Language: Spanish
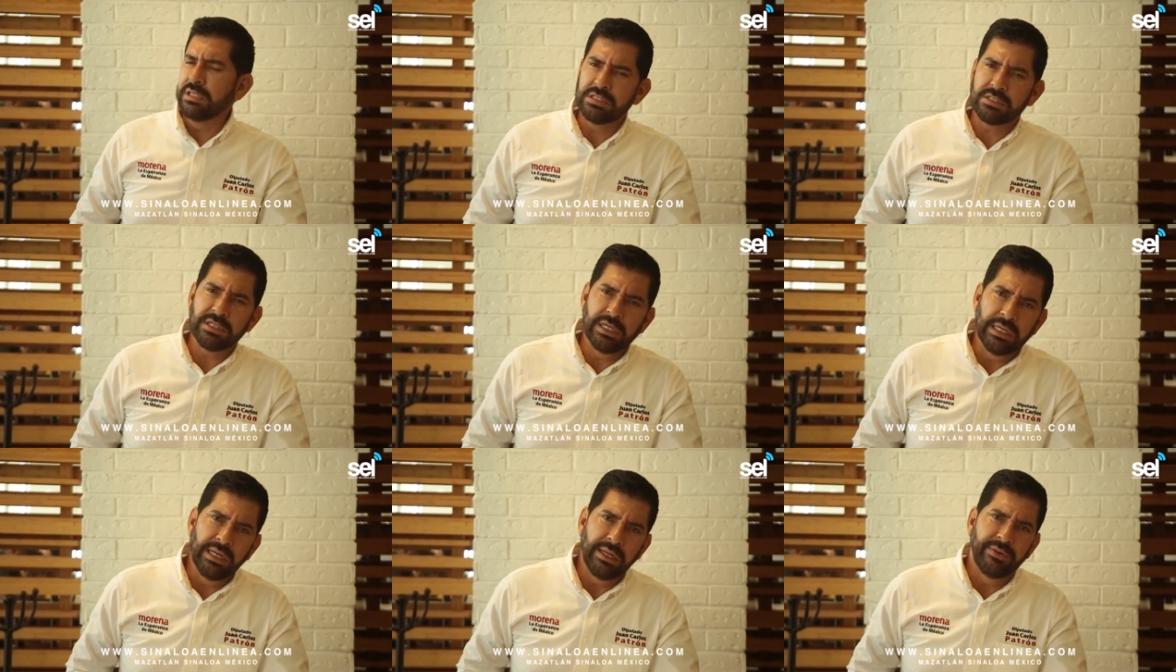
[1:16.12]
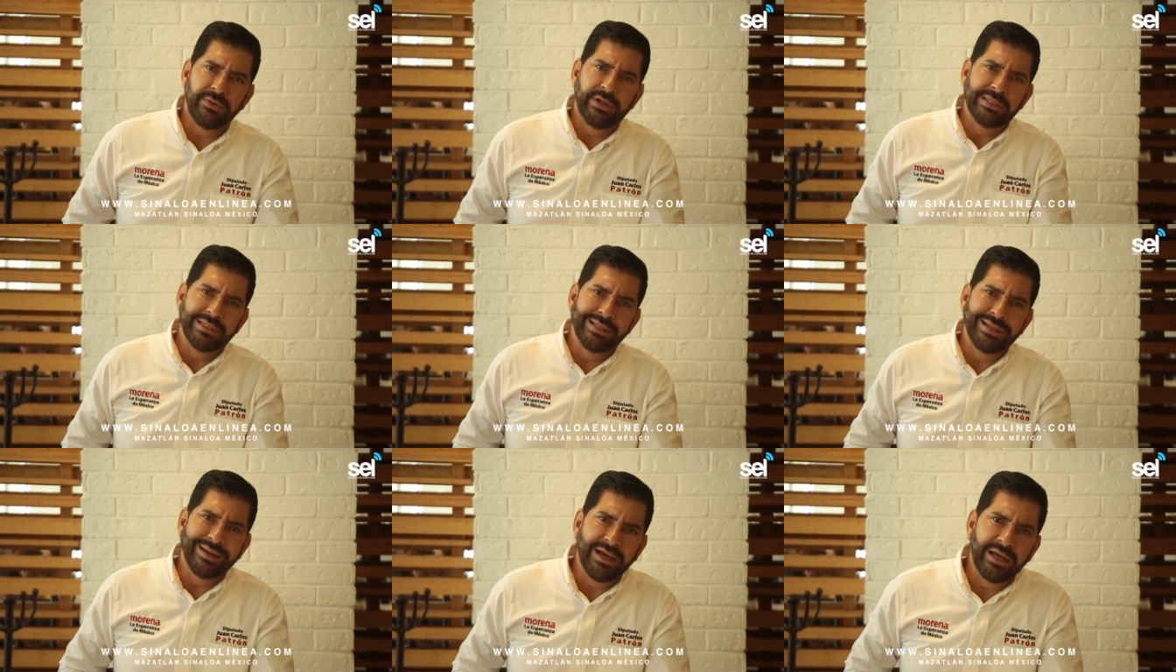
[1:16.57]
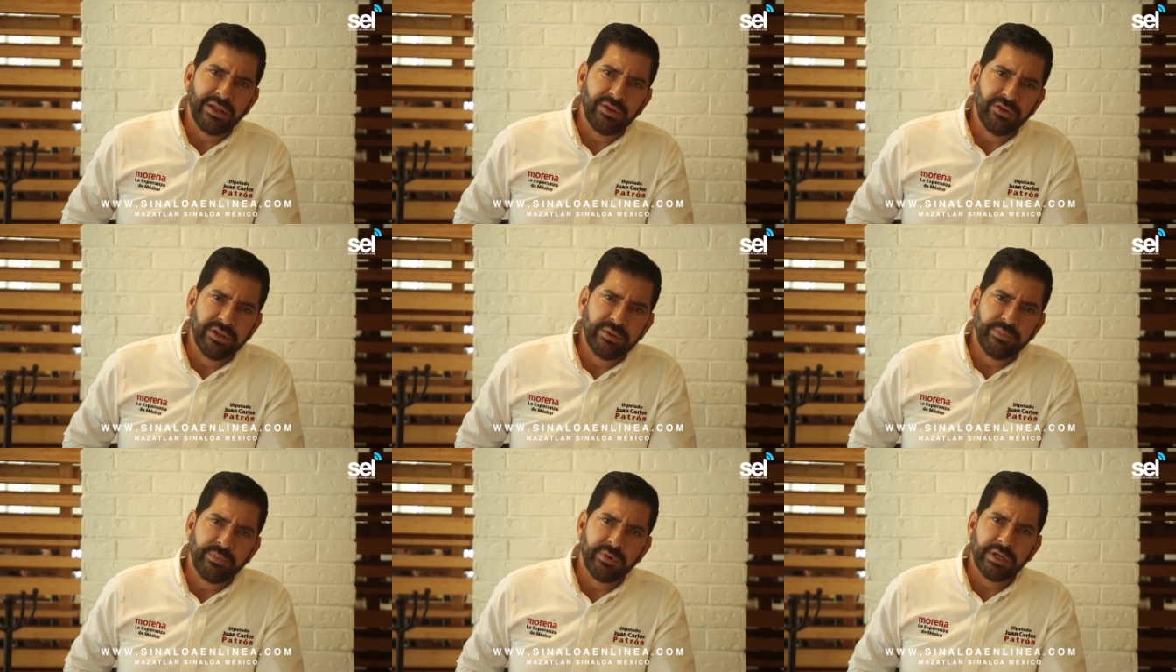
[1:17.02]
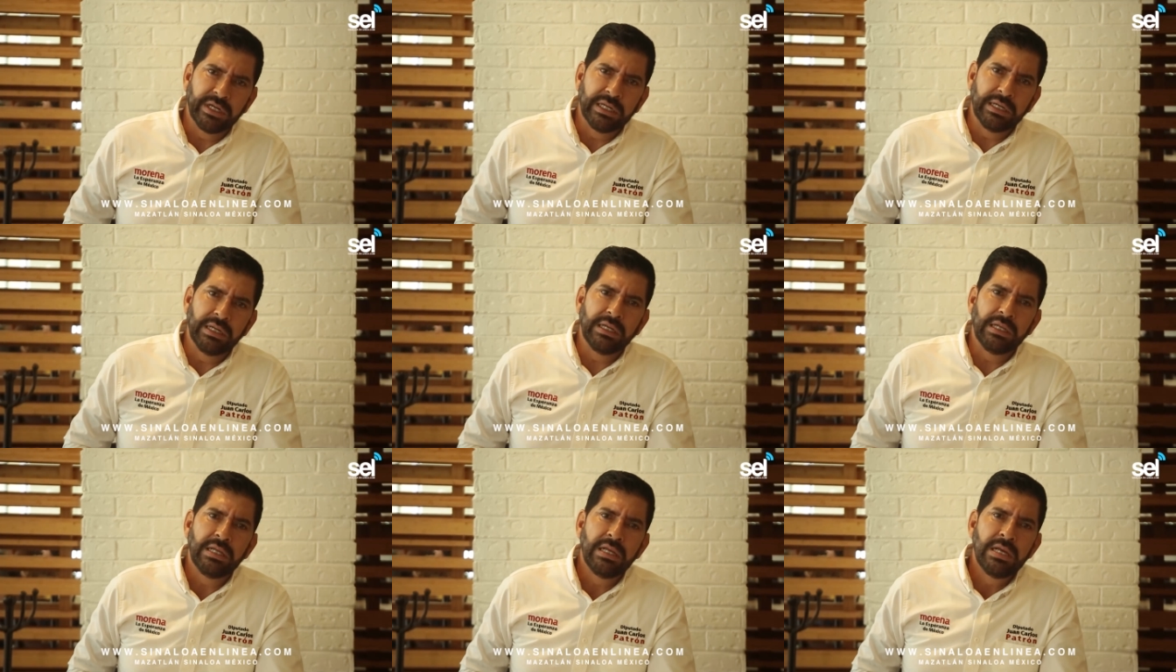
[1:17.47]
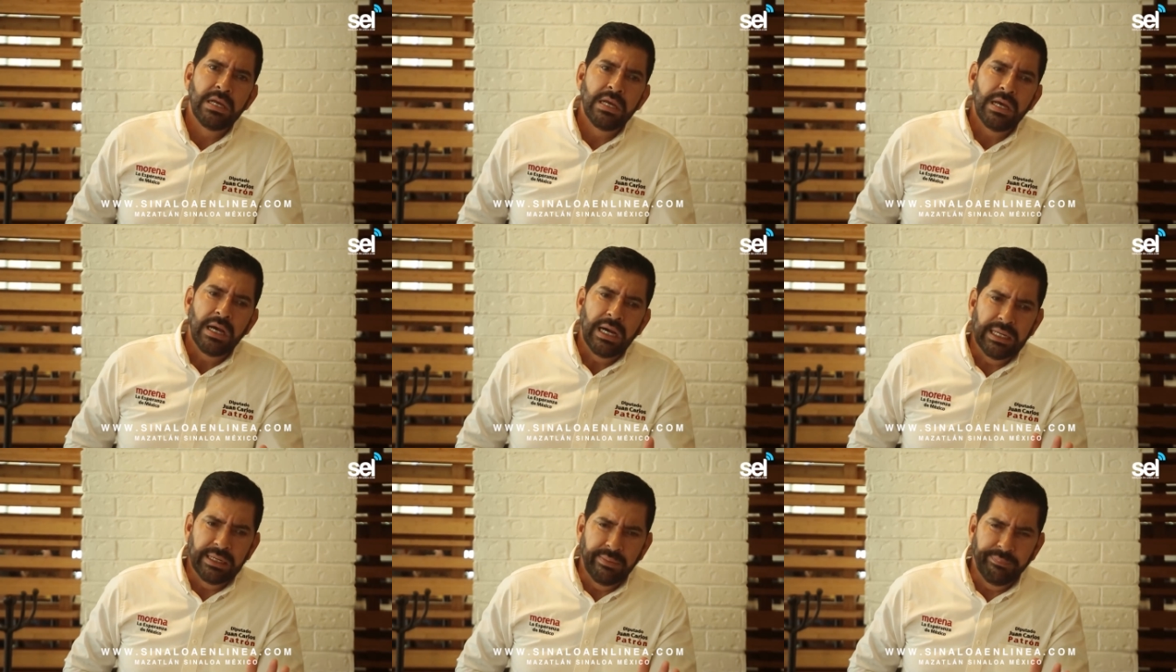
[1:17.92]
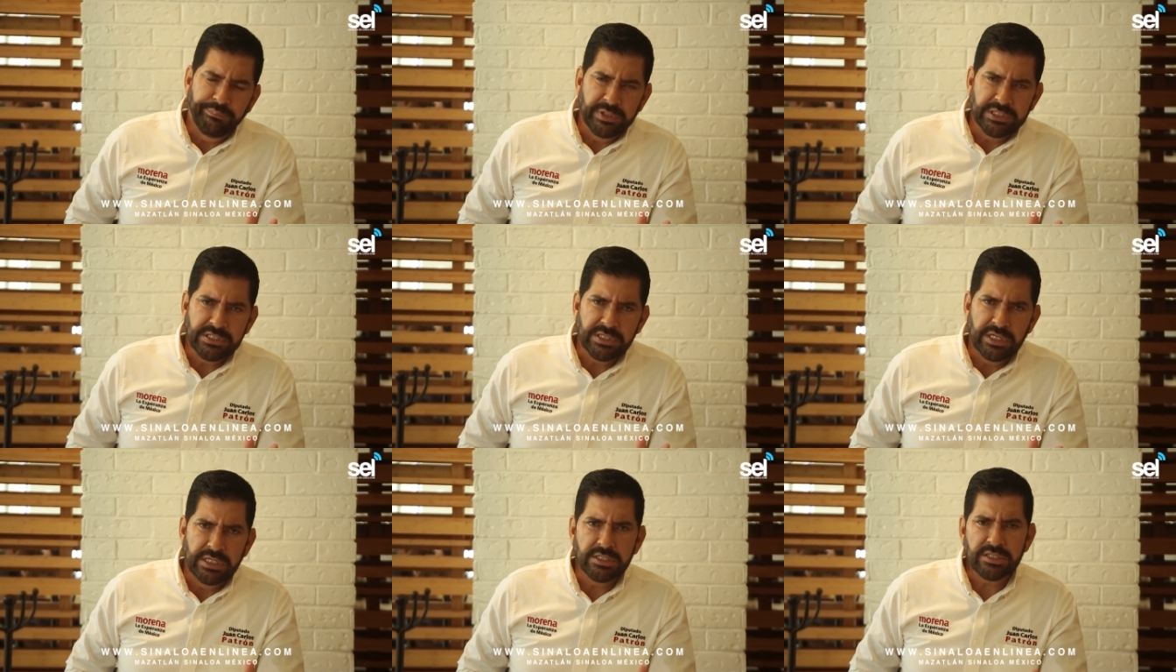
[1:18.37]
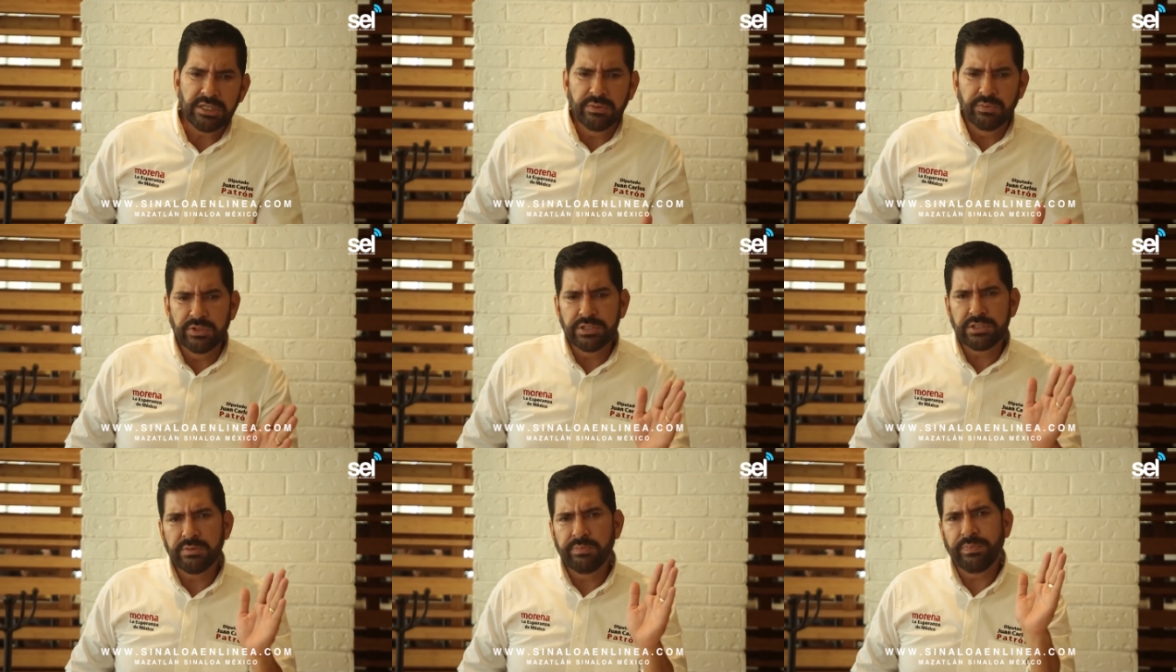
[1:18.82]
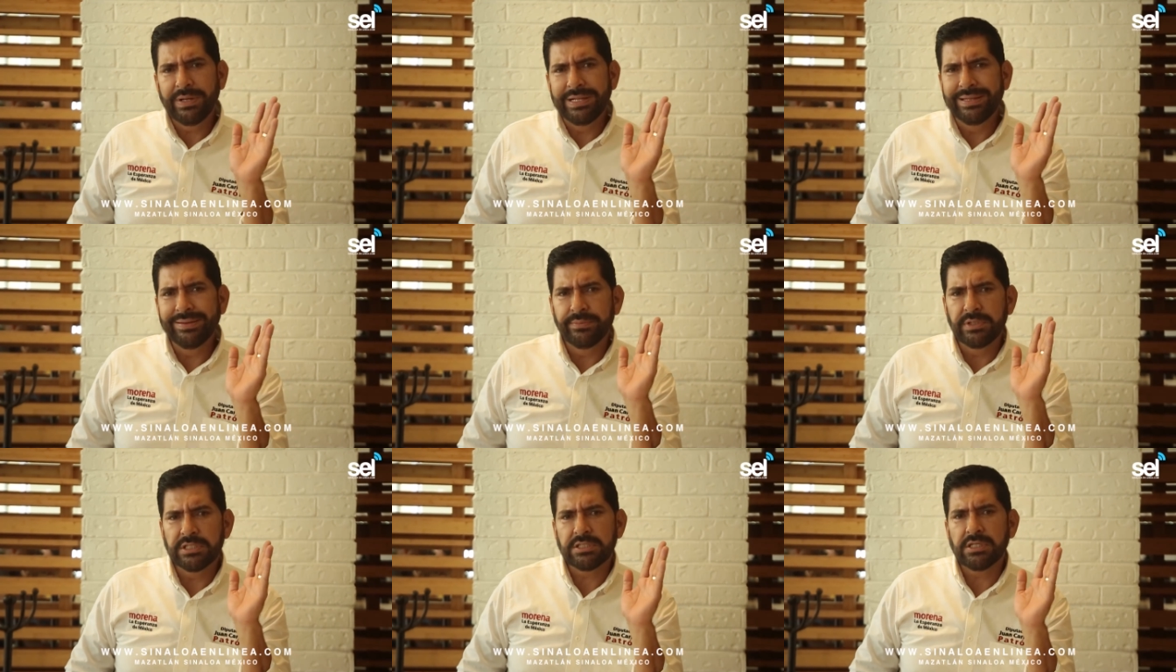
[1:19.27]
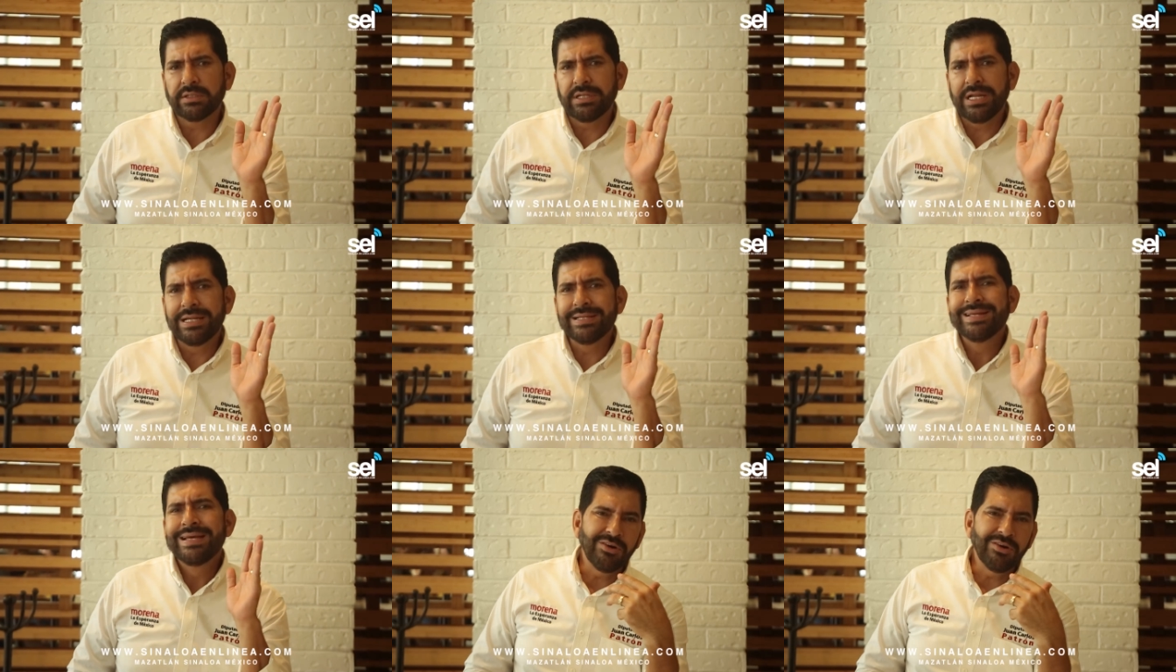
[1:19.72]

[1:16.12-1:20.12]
de ser el abanderado de Morena a la presidencia municipal de Mazatlán,